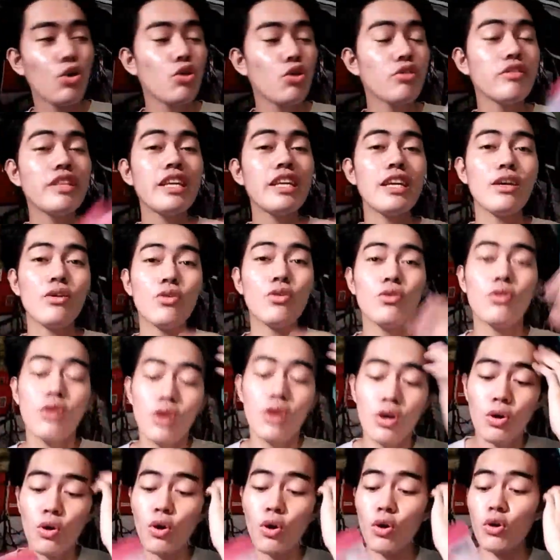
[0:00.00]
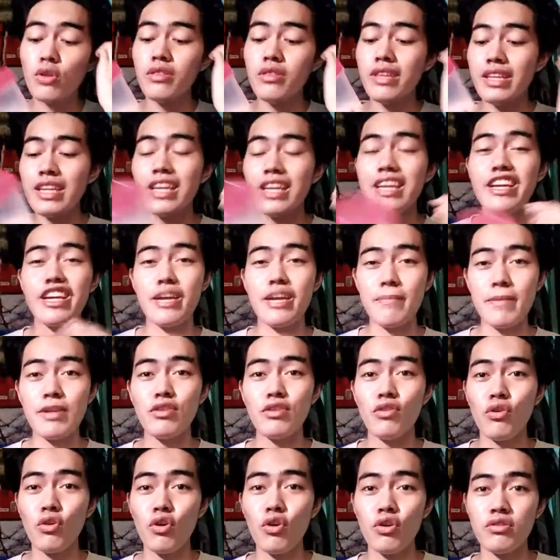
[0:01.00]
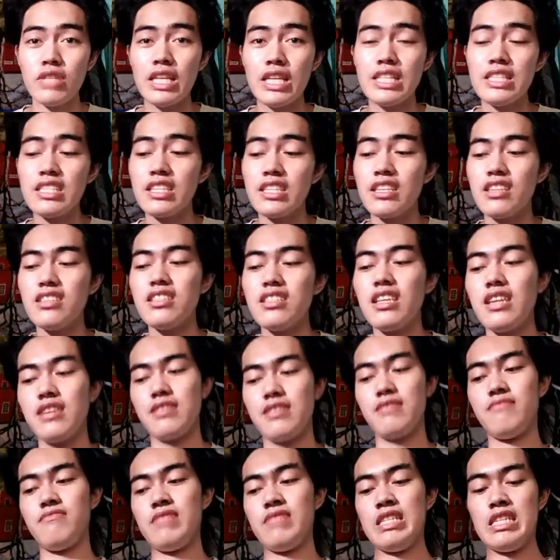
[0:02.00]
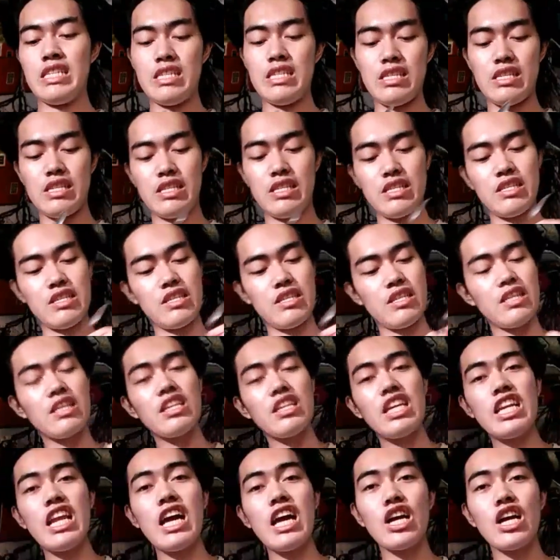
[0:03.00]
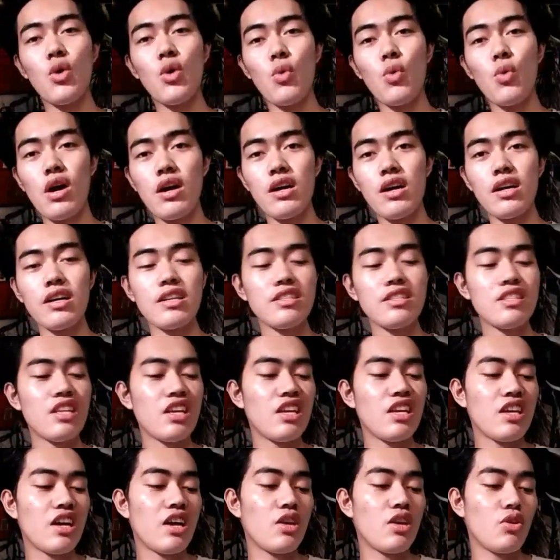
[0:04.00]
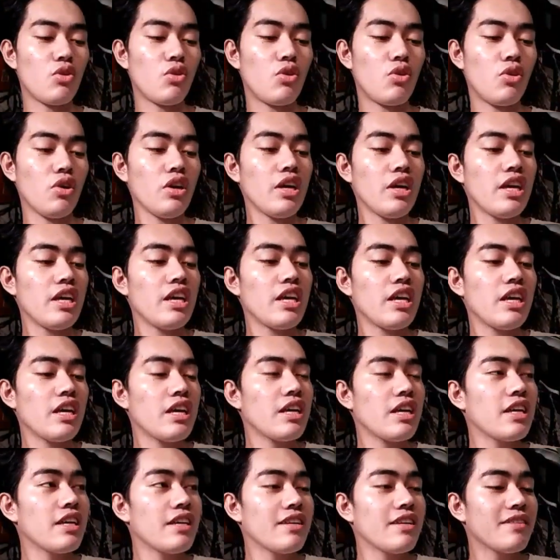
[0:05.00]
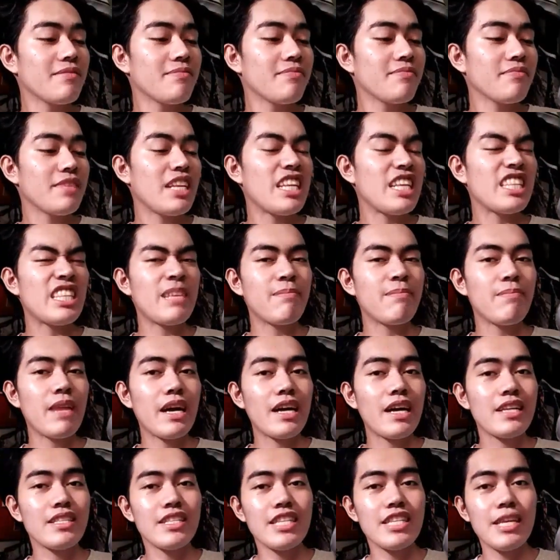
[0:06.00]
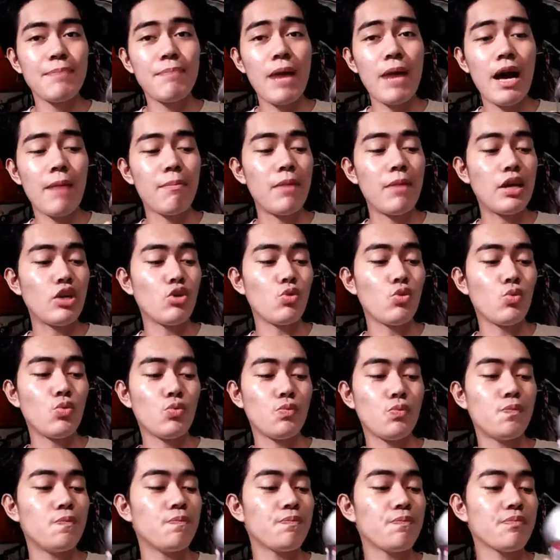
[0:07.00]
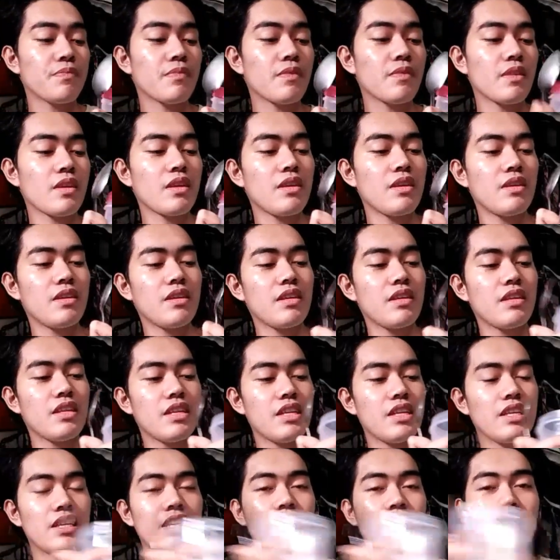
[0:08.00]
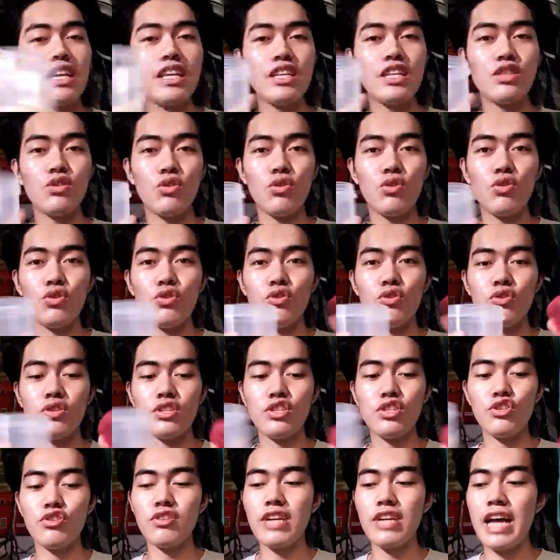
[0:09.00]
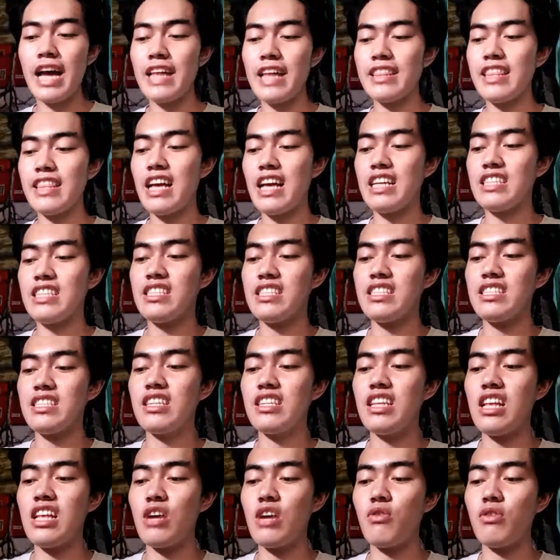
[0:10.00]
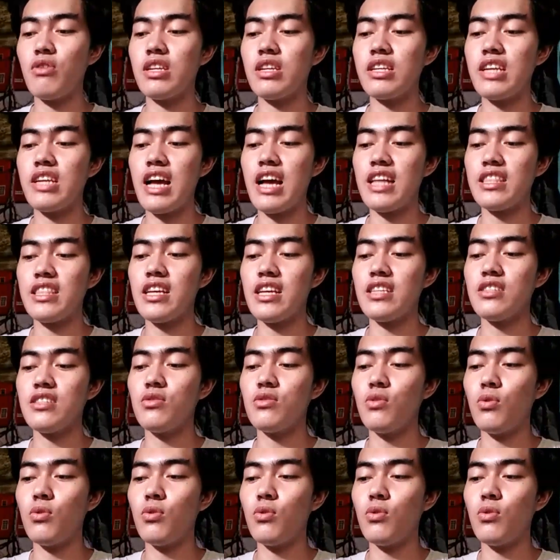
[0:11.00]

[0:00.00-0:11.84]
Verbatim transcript: Konti, o konti na lang naman yung condensed kasi ginagawang kasi ano, titimpla kasi ni Papa yung ganito, yung gatas. Ginagawang gatas.